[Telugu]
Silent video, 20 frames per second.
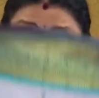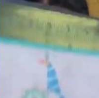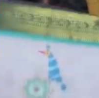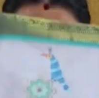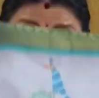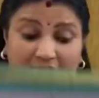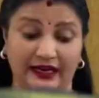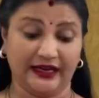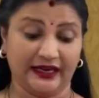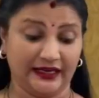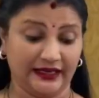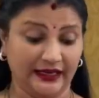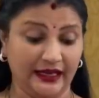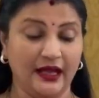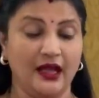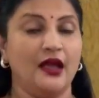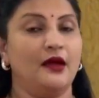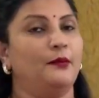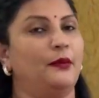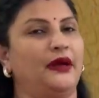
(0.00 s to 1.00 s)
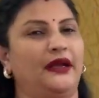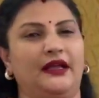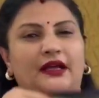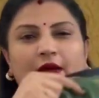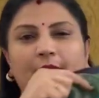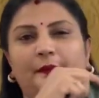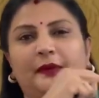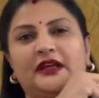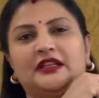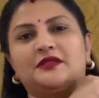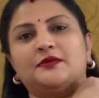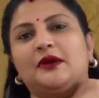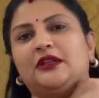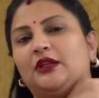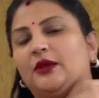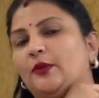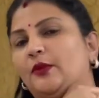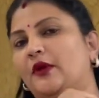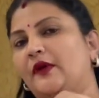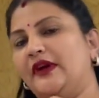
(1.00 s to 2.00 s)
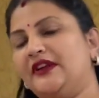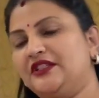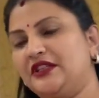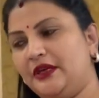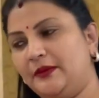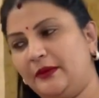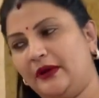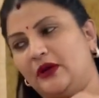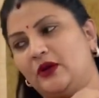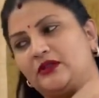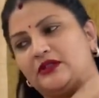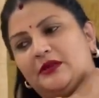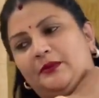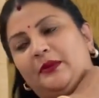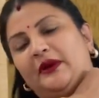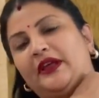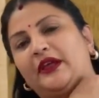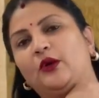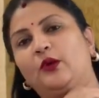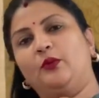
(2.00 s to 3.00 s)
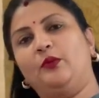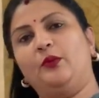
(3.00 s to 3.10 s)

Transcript: ముందే అడగండి బట్ ఇంకా పిక్స్ మాత్రం ప్రొవైడ్ చేయం బికాస్ ఇప్పటికే